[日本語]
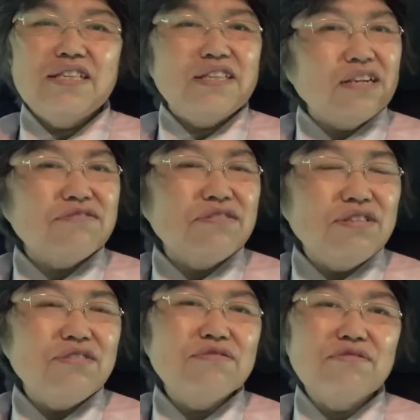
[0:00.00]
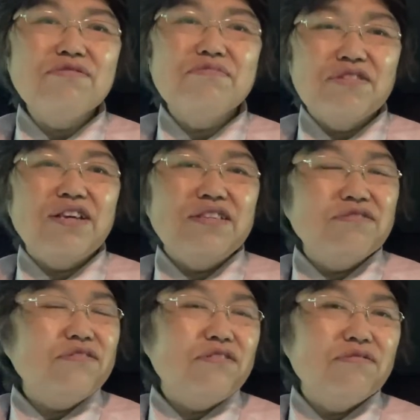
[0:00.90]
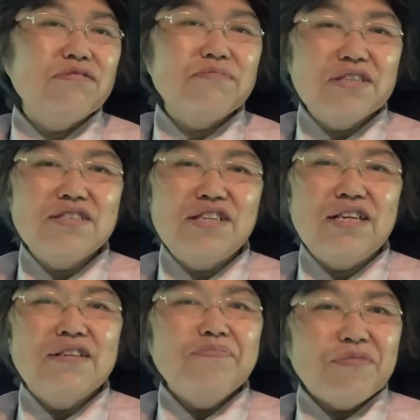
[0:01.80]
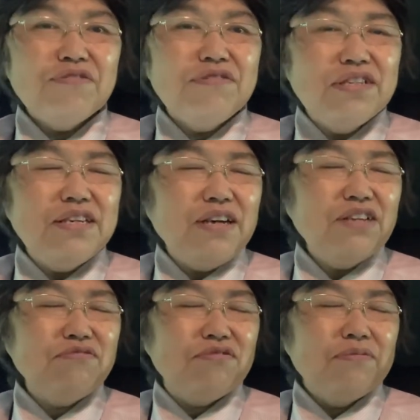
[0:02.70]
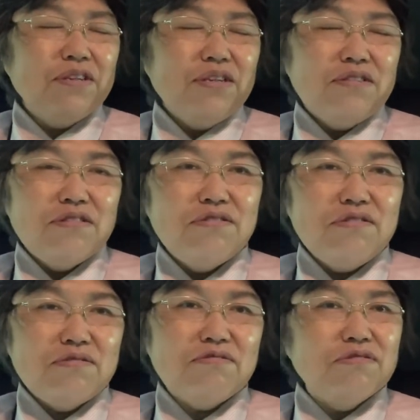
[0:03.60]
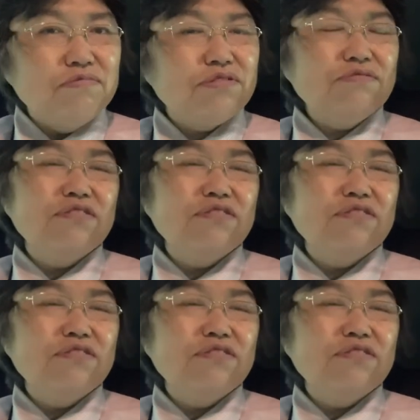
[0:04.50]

なるっていうこともね言っておりましてそれでねあとこれもすご